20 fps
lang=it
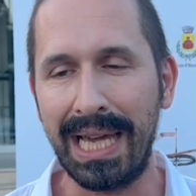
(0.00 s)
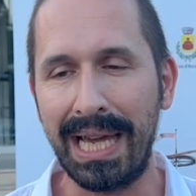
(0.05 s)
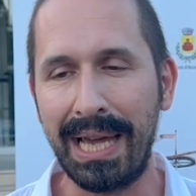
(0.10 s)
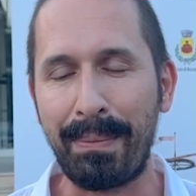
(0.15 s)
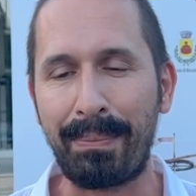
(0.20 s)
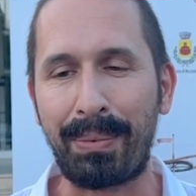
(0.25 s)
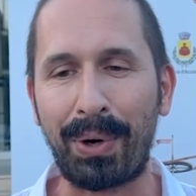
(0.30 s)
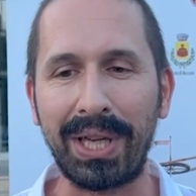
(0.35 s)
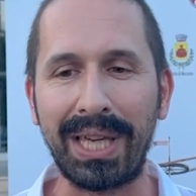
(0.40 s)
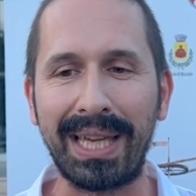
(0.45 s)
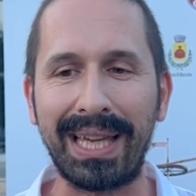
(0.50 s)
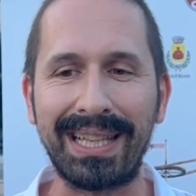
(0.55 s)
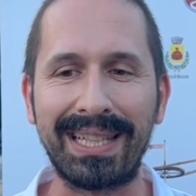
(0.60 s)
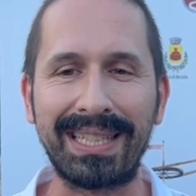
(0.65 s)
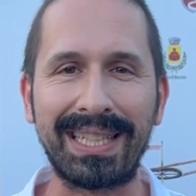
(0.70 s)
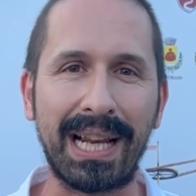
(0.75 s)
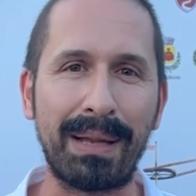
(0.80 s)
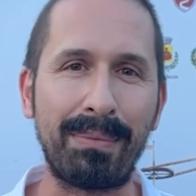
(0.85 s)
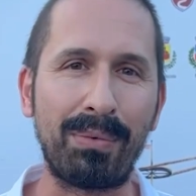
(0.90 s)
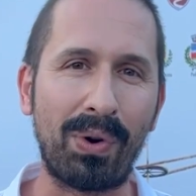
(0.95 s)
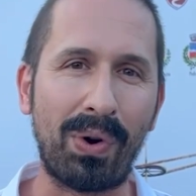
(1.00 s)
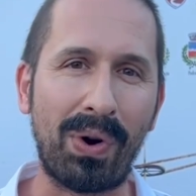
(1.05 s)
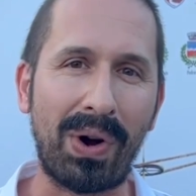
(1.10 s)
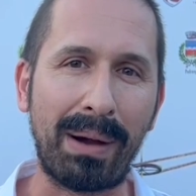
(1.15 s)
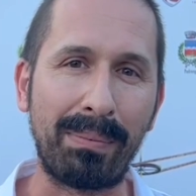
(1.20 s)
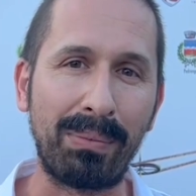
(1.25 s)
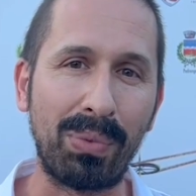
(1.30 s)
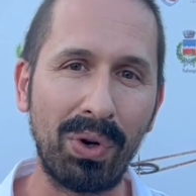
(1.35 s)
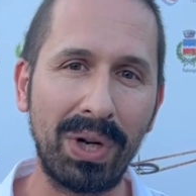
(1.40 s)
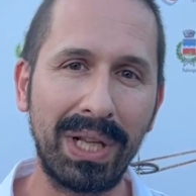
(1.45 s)
Poi saremo a
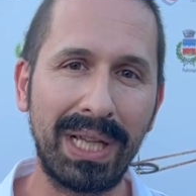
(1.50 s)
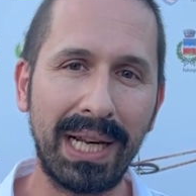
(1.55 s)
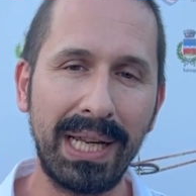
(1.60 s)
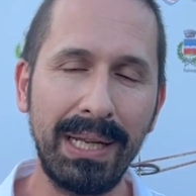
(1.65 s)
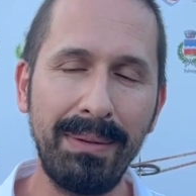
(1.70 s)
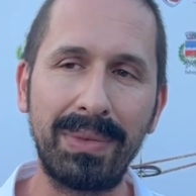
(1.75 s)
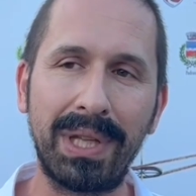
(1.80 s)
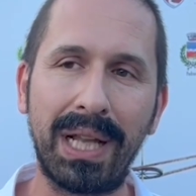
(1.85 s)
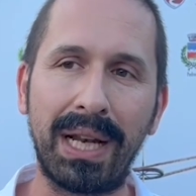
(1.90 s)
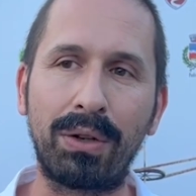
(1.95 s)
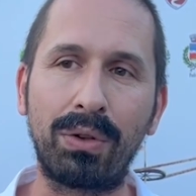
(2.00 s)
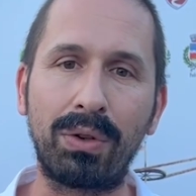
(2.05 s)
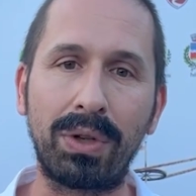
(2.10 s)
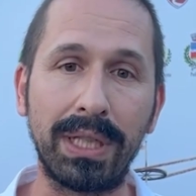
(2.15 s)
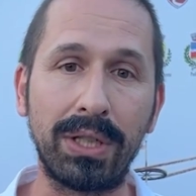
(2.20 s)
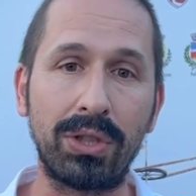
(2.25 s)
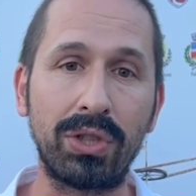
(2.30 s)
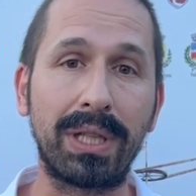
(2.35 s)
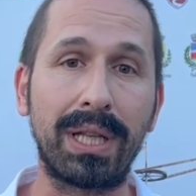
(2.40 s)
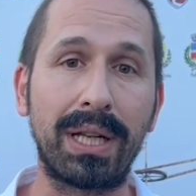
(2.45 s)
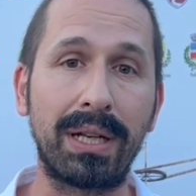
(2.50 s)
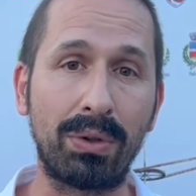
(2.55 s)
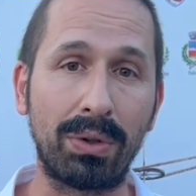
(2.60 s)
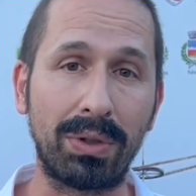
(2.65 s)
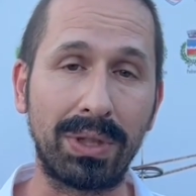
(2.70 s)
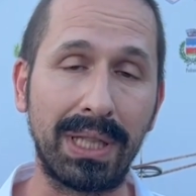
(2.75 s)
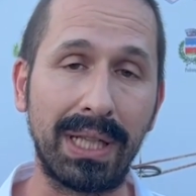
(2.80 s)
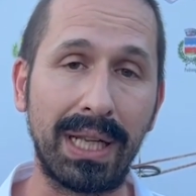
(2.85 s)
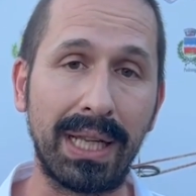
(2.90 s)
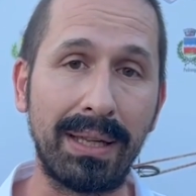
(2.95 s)
Bolgare, nella cornice del
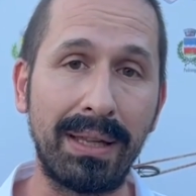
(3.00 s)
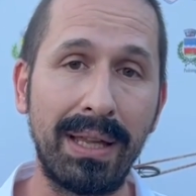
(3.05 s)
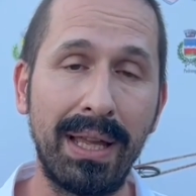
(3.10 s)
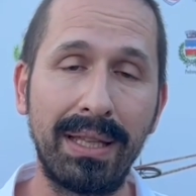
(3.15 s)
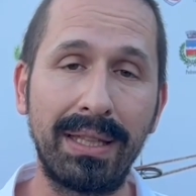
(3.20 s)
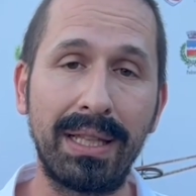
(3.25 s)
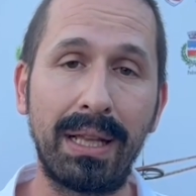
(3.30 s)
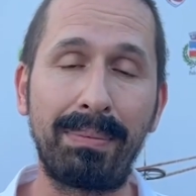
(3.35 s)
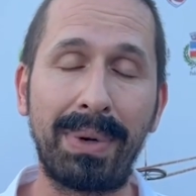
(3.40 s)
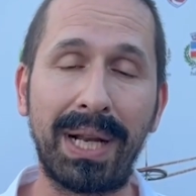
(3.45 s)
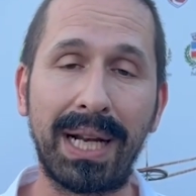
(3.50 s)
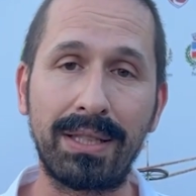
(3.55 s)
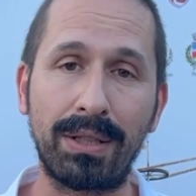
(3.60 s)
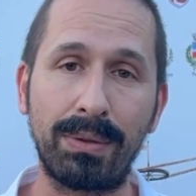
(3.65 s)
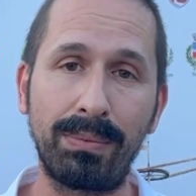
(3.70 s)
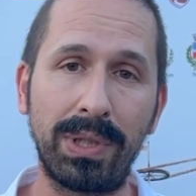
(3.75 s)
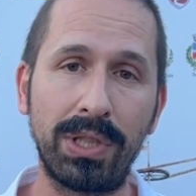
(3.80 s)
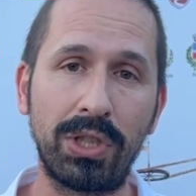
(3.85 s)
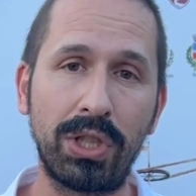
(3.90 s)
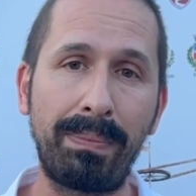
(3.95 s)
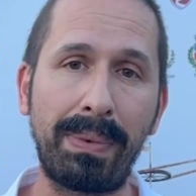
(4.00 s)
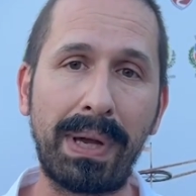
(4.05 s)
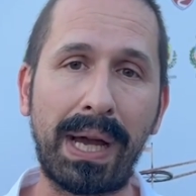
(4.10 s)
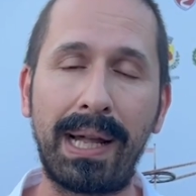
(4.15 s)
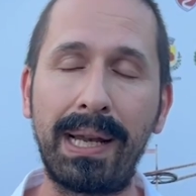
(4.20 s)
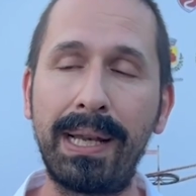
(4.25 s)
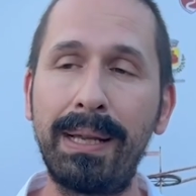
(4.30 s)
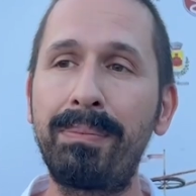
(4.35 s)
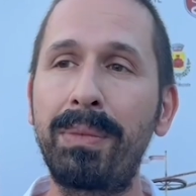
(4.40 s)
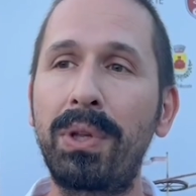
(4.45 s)
cortile del Palazzo
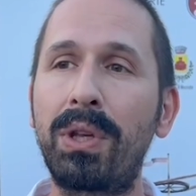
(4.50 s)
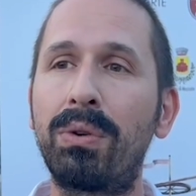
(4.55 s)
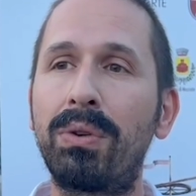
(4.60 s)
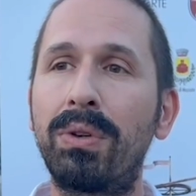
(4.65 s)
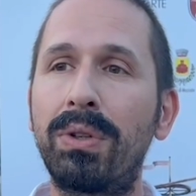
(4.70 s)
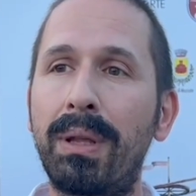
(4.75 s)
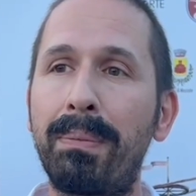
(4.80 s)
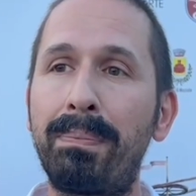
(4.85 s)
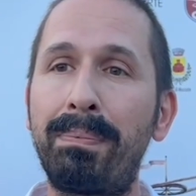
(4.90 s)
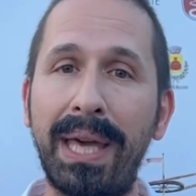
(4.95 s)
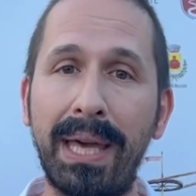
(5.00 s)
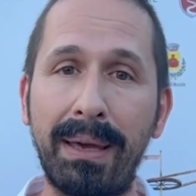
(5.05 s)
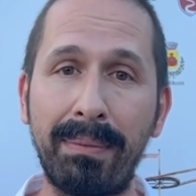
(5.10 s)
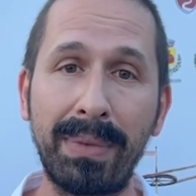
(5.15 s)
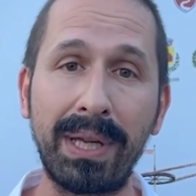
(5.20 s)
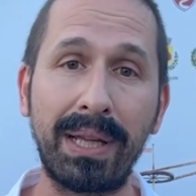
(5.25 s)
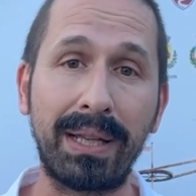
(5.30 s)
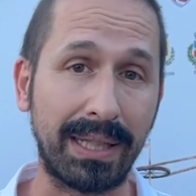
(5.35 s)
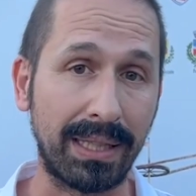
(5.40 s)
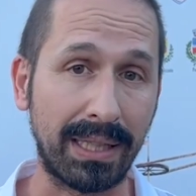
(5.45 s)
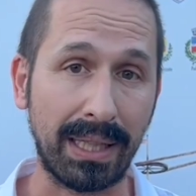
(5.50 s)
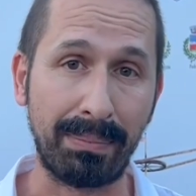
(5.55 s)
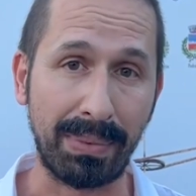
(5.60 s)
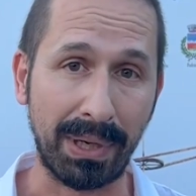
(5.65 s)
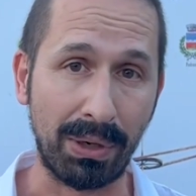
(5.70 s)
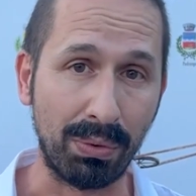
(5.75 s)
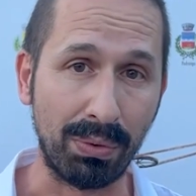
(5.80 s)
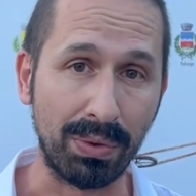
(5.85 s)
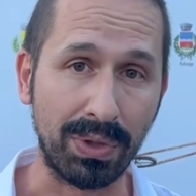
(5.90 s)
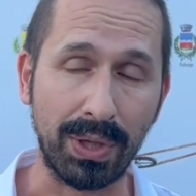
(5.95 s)
Municipale, con Pem, Rita
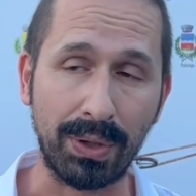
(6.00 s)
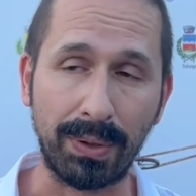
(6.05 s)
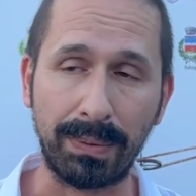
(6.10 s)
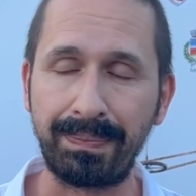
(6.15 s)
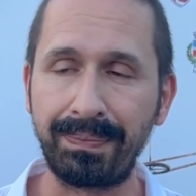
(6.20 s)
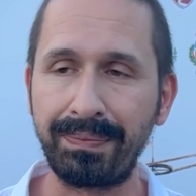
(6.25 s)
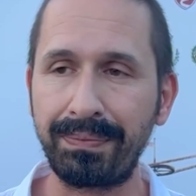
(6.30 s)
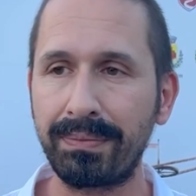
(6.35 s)
Pelusio